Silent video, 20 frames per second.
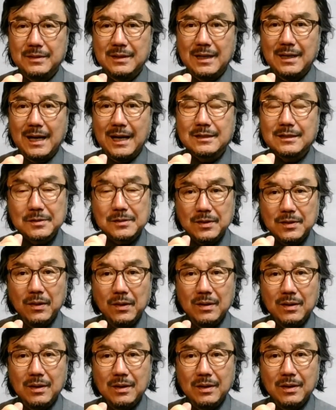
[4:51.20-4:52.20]
아셨죠?
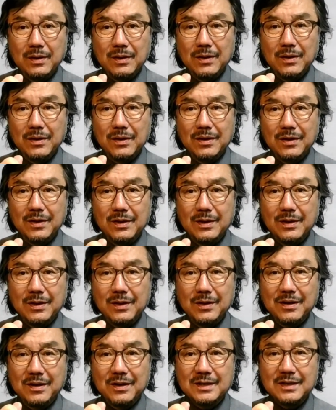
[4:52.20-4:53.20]

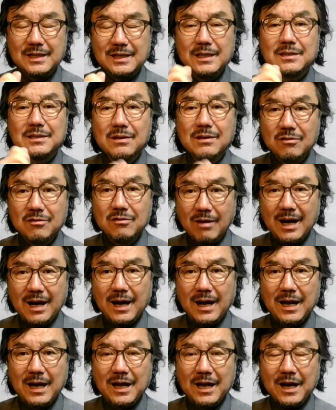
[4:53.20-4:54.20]

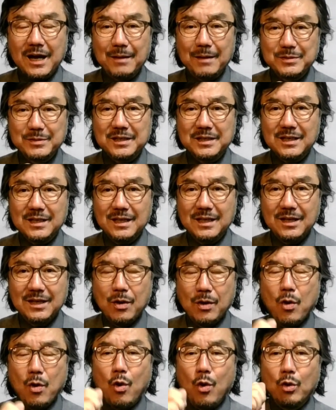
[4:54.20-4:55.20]
이성과 감성이
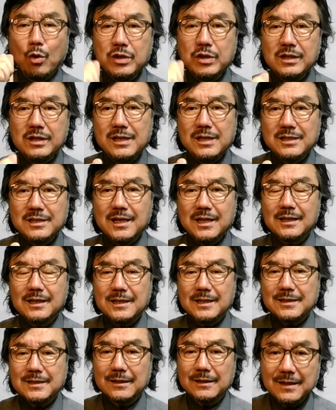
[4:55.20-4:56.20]
혼연일체가 된
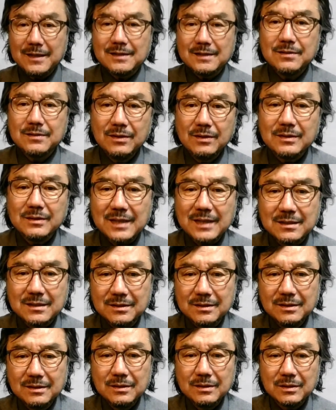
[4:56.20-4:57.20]
상태에서
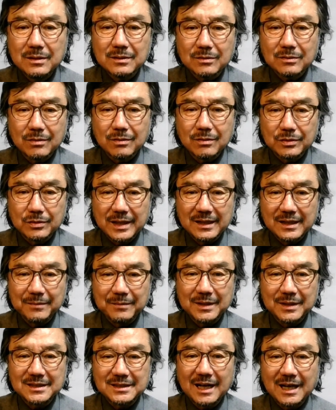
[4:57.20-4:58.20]
사진을 고르셔야
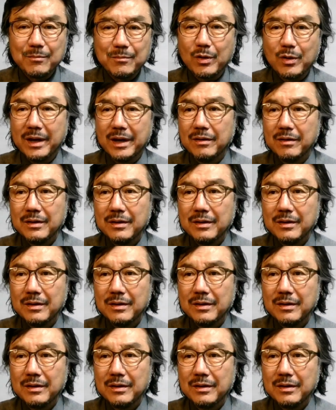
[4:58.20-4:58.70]
됩니다. 잠깐 볼까요?